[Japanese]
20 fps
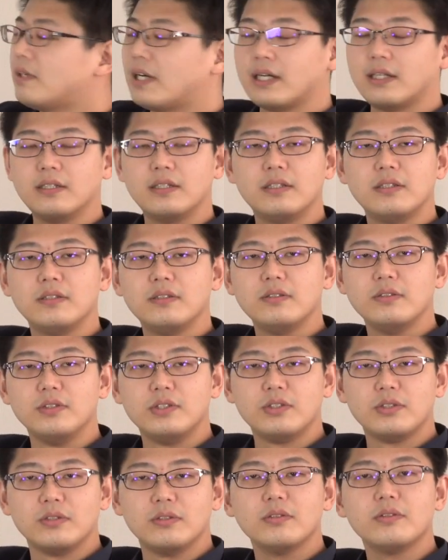は宇
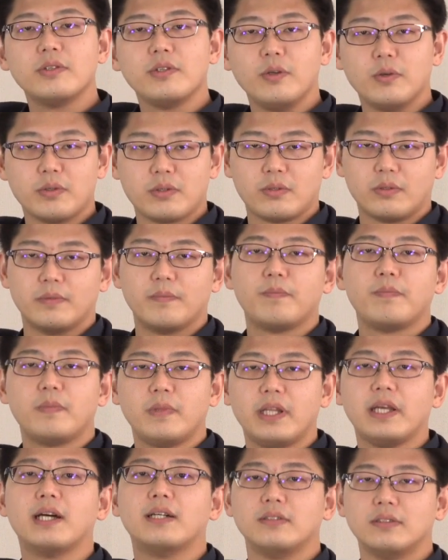宙の要素
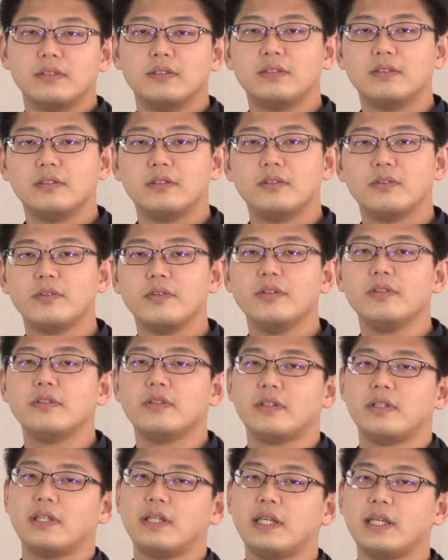であるとい
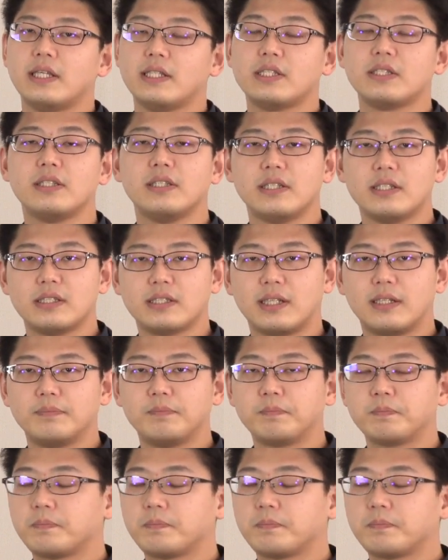う式でした。